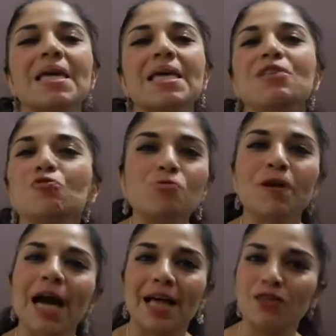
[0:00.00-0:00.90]
Y
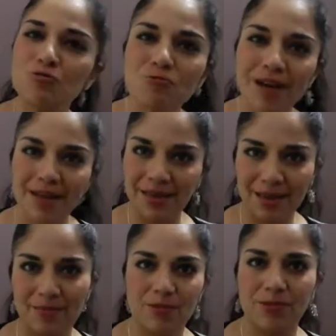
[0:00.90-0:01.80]
nunca, nunca
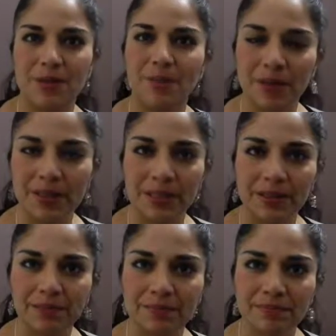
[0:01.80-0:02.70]
dejemos de aprender.
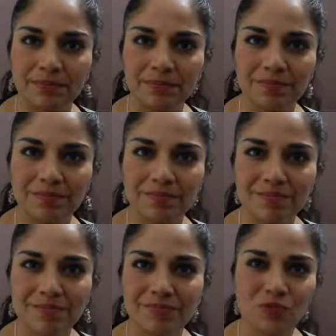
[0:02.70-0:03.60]

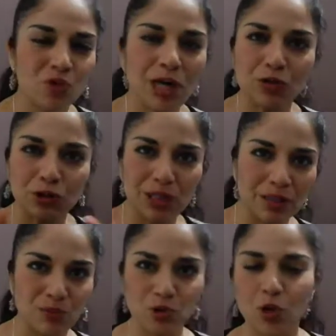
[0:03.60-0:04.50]
Nunca nos
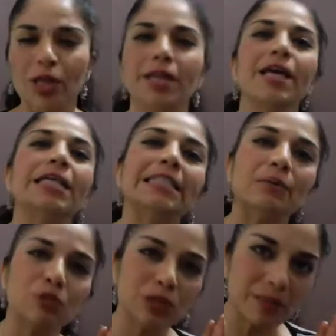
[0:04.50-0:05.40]
quedemos con la idea,
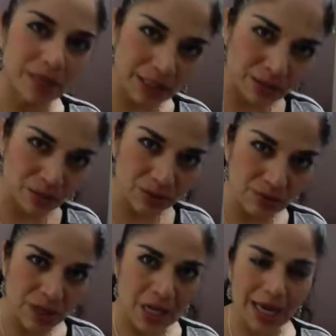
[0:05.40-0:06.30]
seamos
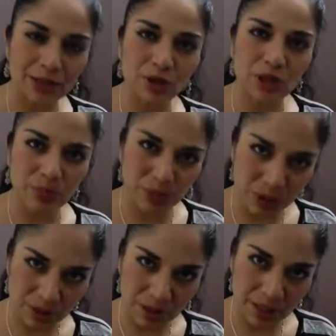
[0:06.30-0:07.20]
abiertos a toda
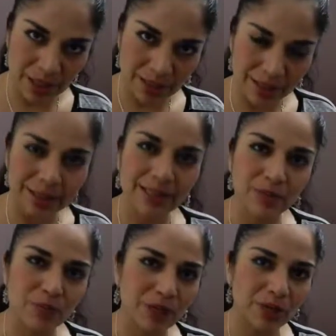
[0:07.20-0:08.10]
posibilidad. El
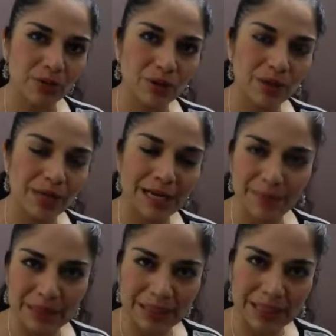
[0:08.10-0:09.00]
ser humano
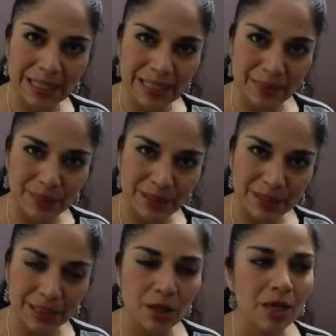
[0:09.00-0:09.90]
jamás deja de
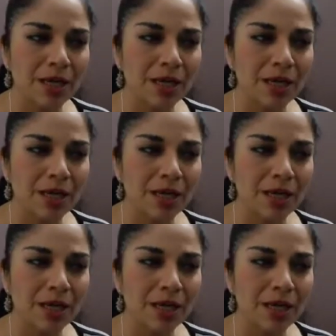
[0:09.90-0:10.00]
aprender.